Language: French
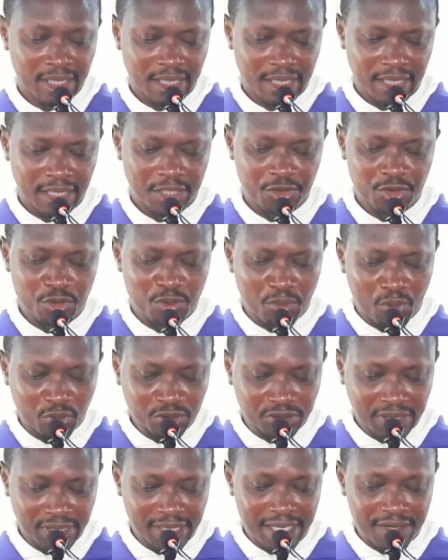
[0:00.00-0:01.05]
et de
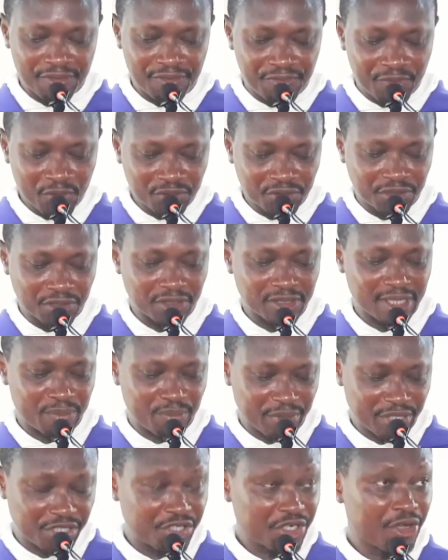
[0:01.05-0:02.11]
montrer les fautes des
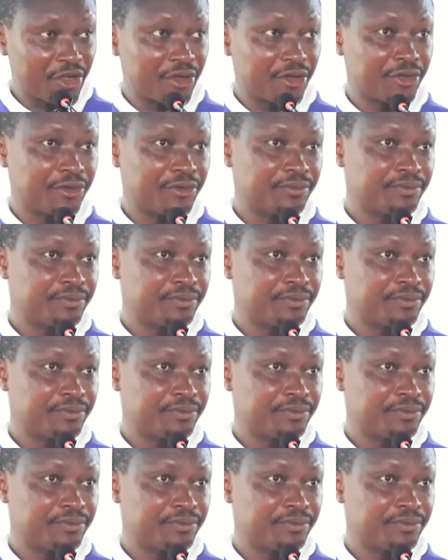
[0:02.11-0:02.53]
pécheurs.